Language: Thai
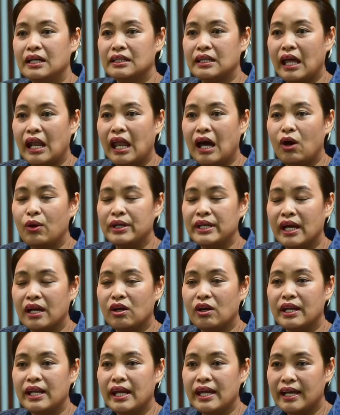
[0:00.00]
แต่เราเนี่ย
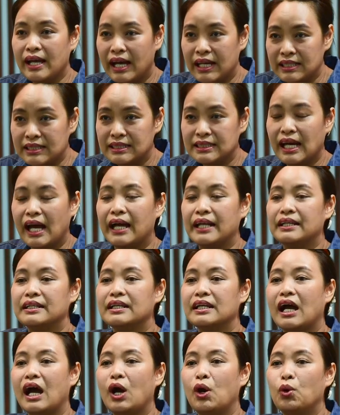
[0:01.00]
ก็ได้คัดสรร
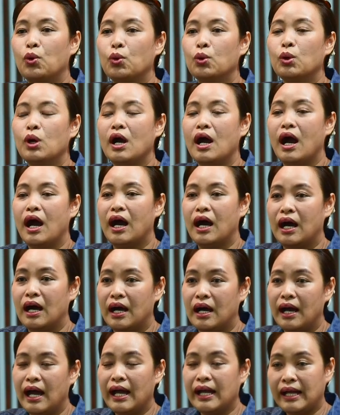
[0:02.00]
เอา
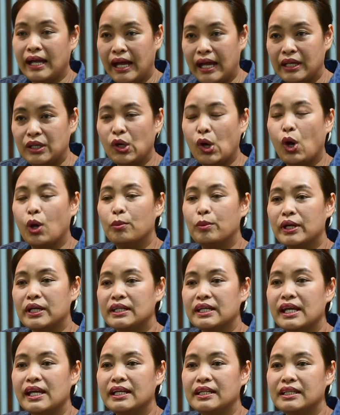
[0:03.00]
อาหารของป
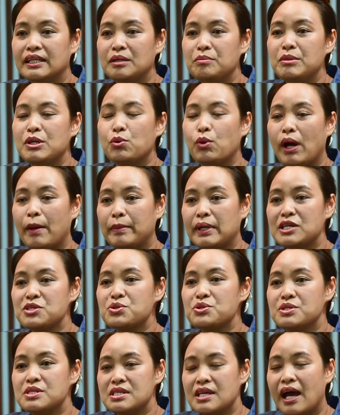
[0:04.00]
ระเทศที่มีความน่า
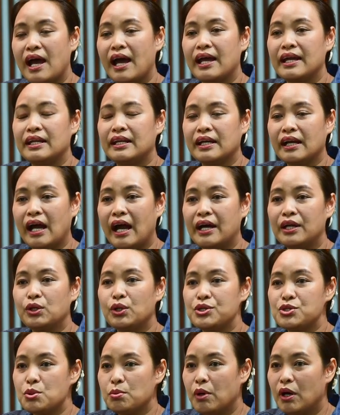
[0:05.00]
สนใจนะคะ
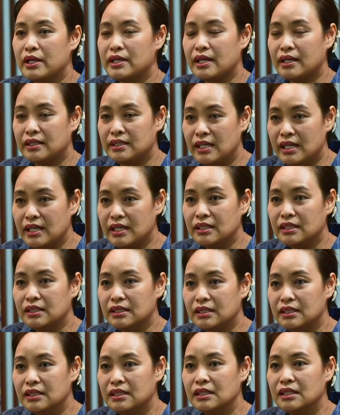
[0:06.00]
โดยเฉพาะอย่างยิ่งก็
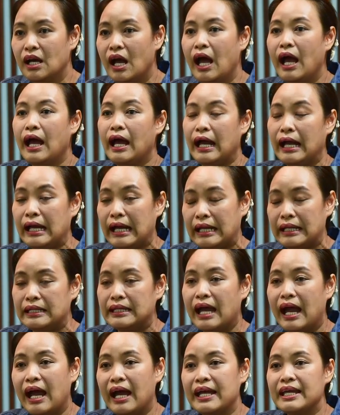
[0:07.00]
คืออาหาร
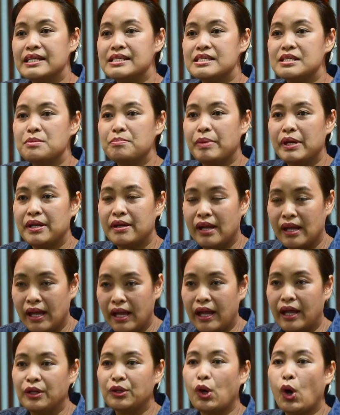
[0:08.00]
ไทยซึ่งเป็นอา
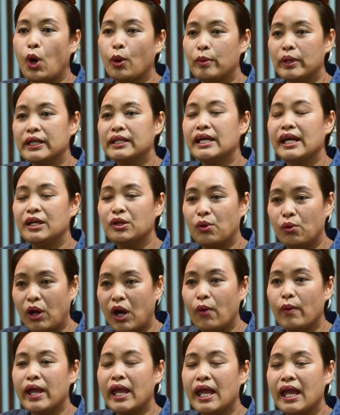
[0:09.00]
หารของประเทศของ
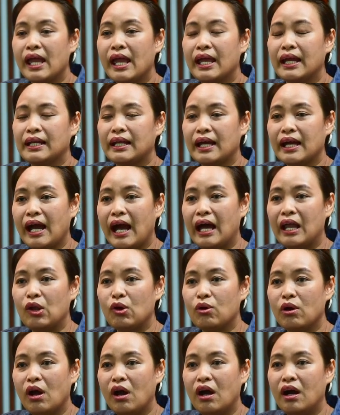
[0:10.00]
เราเองนะคะ
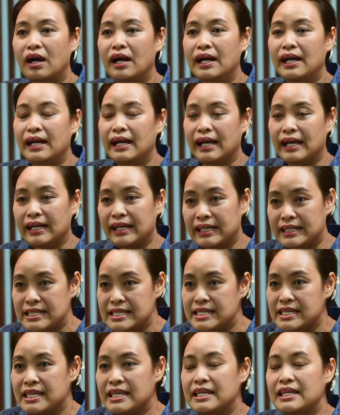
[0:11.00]
แล้วก็อาหาร
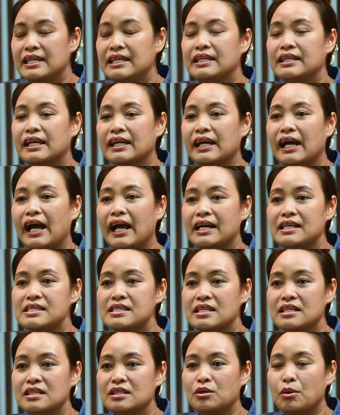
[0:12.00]
จีนนะคะ
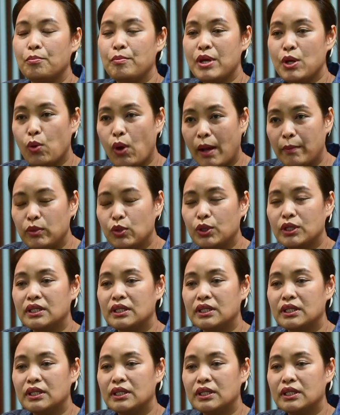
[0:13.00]
ซึ่งมีความโด